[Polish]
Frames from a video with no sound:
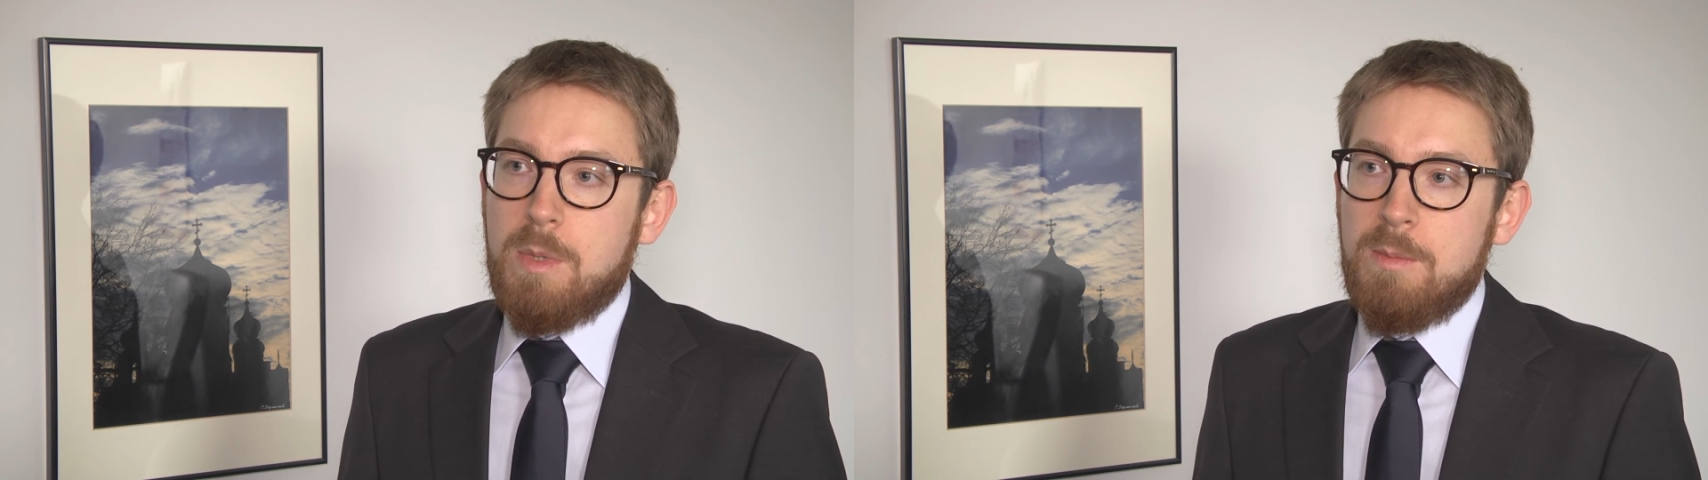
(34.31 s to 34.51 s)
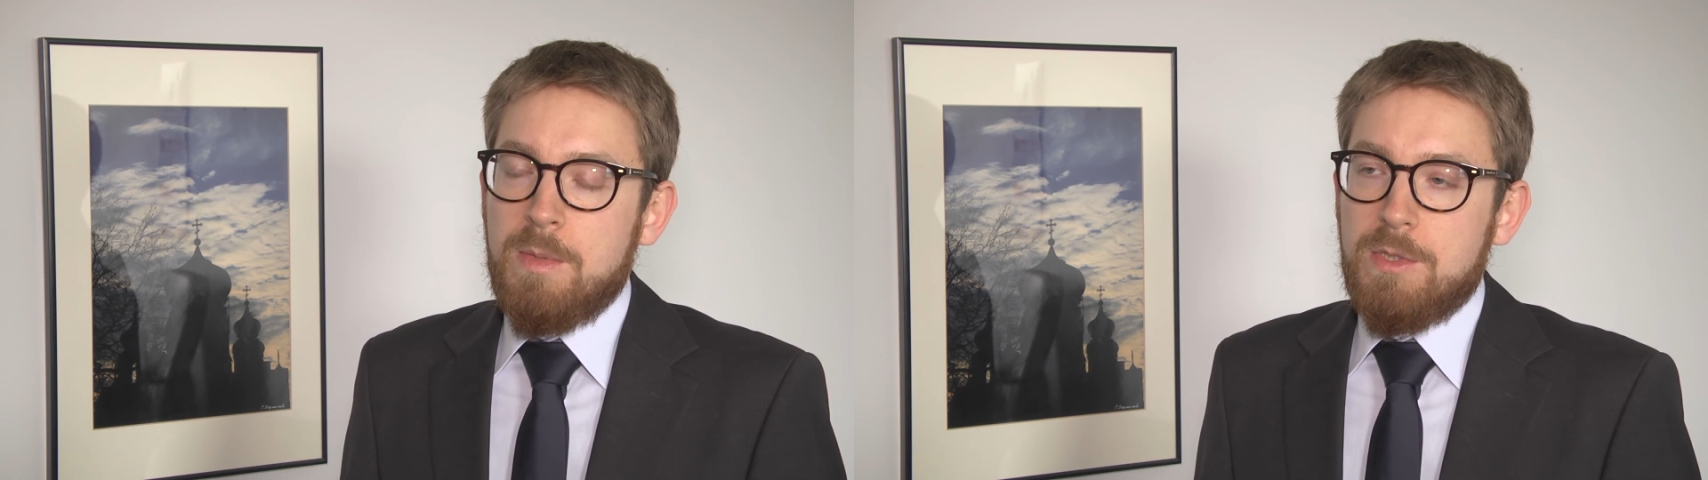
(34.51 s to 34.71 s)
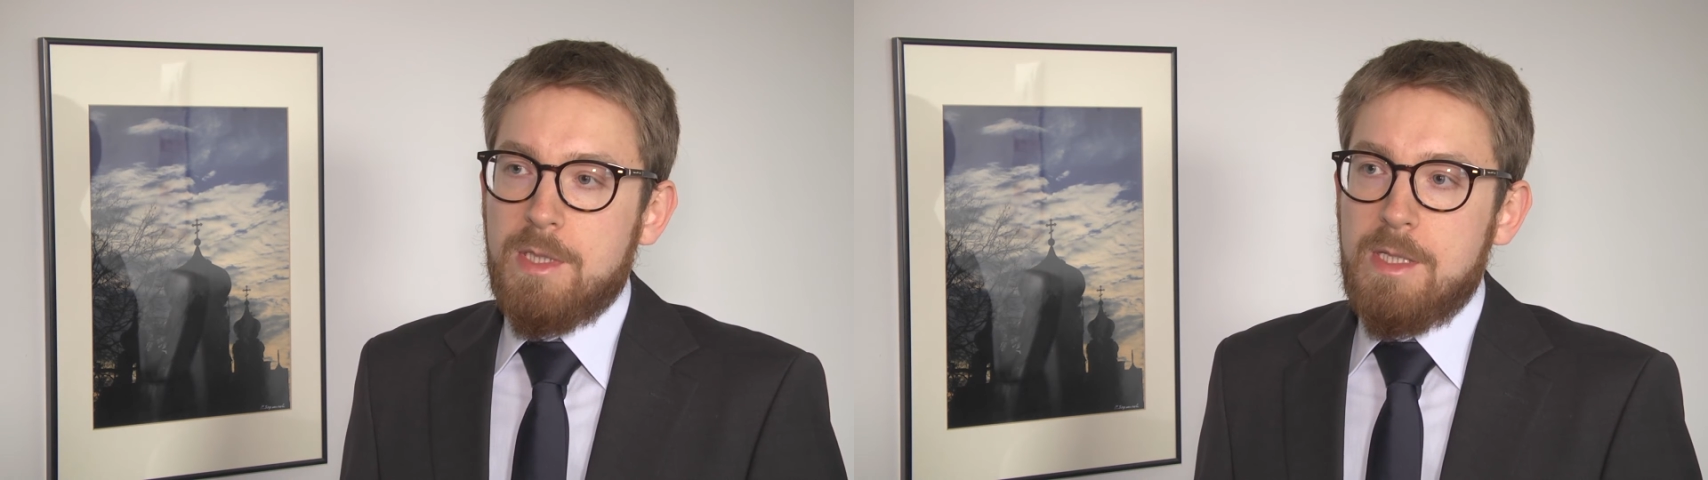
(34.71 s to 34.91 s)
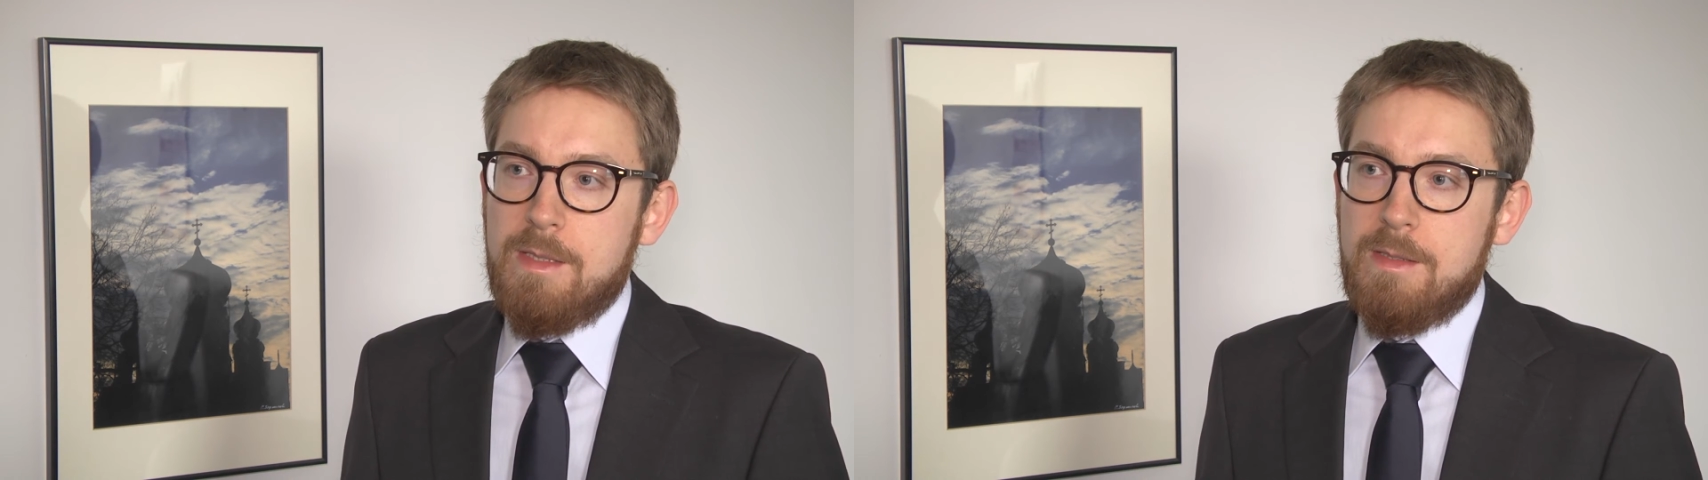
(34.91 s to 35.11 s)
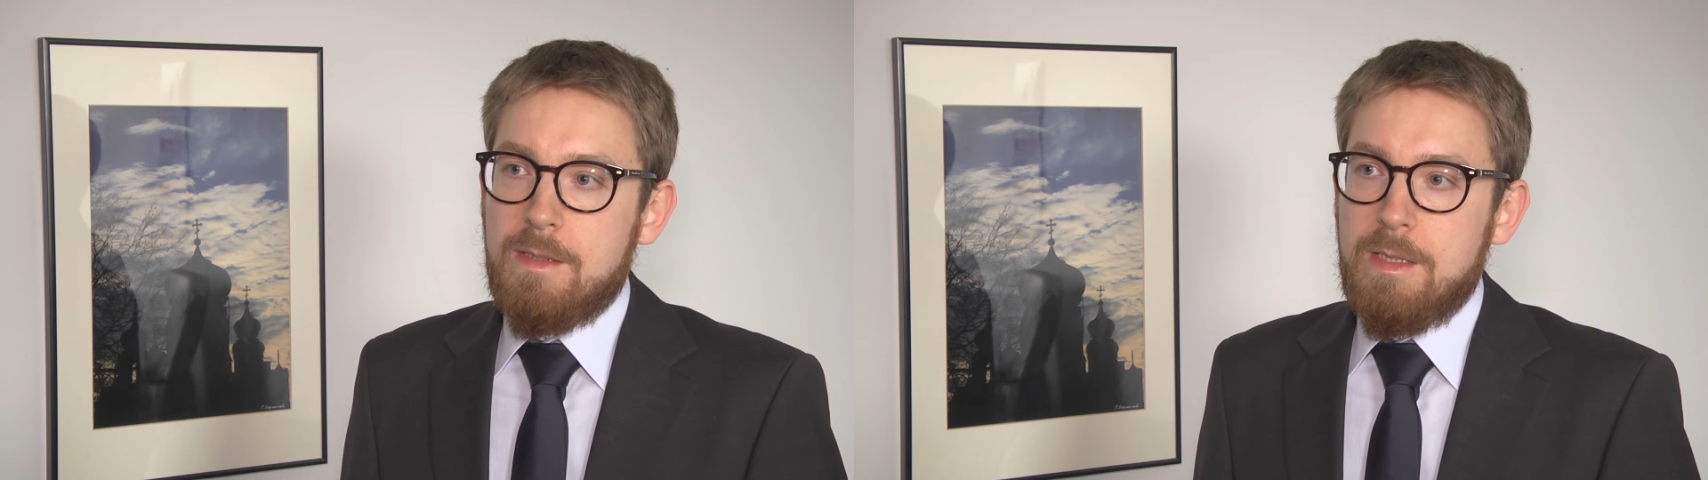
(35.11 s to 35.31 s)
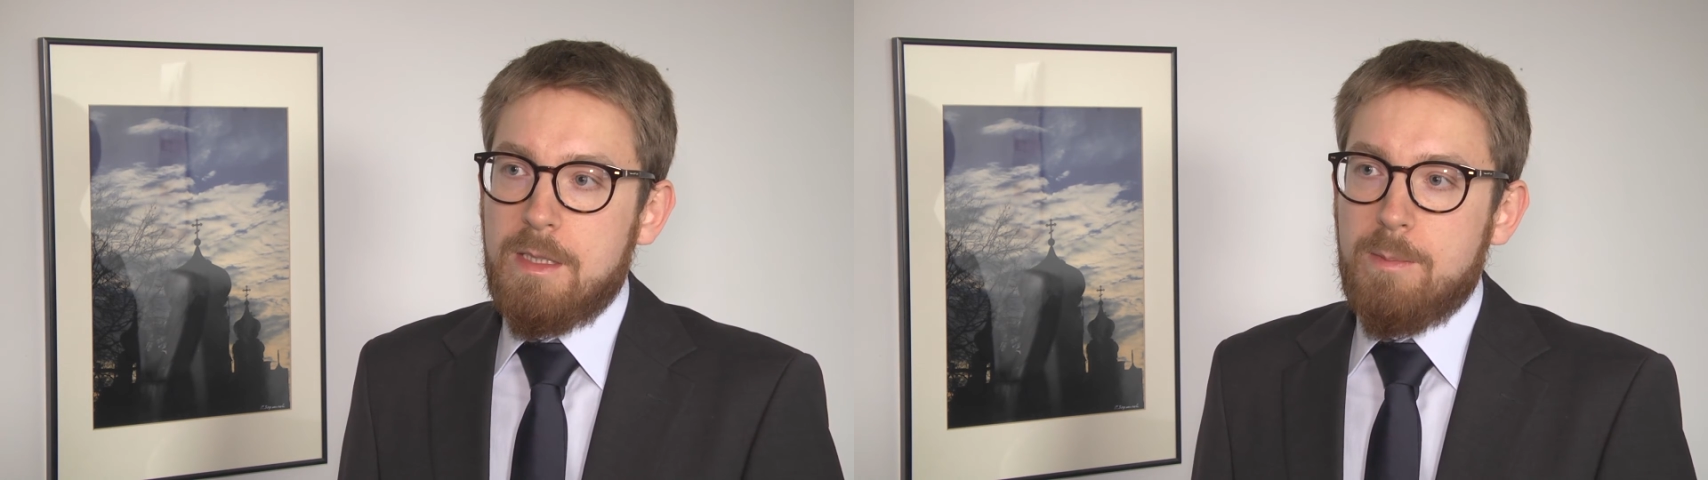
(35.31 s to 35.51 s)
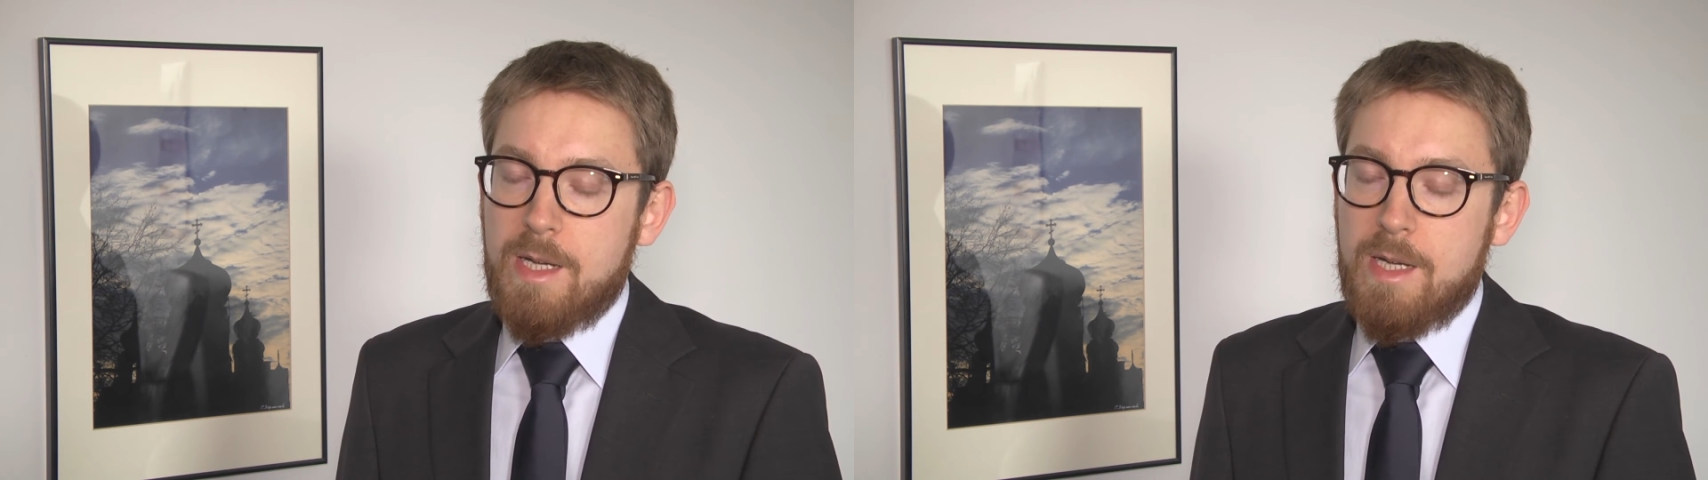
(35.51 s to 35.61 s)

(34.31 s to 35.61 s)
pomimo że jest ich